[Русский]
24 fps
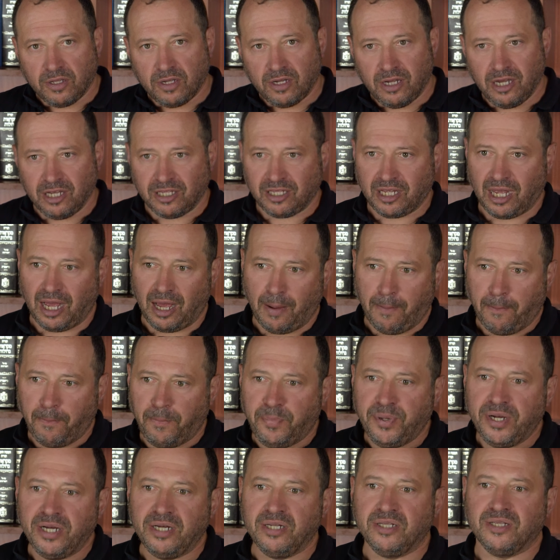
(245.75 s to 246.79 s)
это
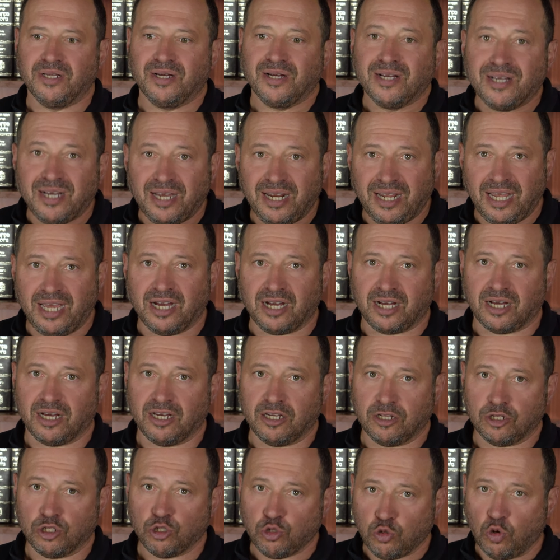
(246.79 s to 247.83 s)
был грех
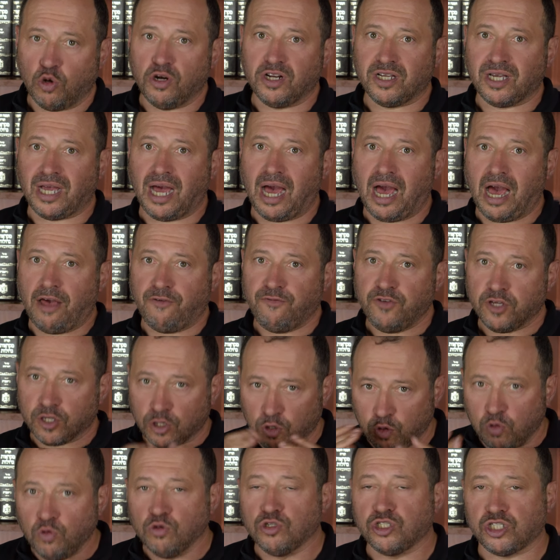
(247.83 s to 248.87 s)
только
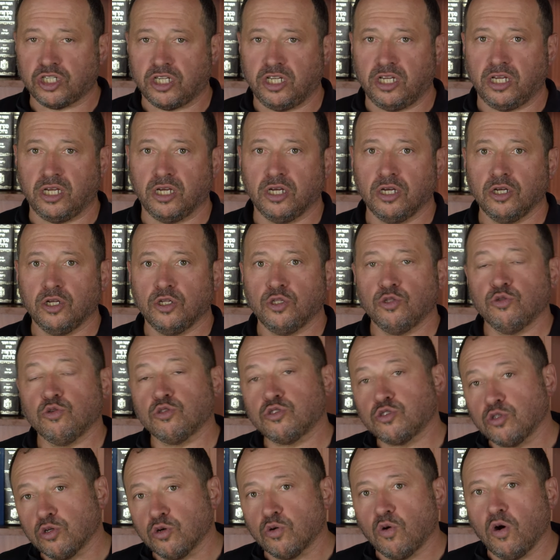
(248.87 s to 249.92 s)
верхушки, но с
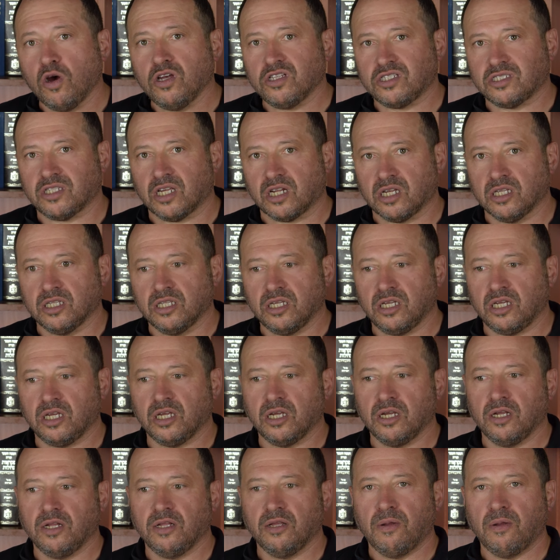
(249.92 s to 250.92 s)
другой стороны,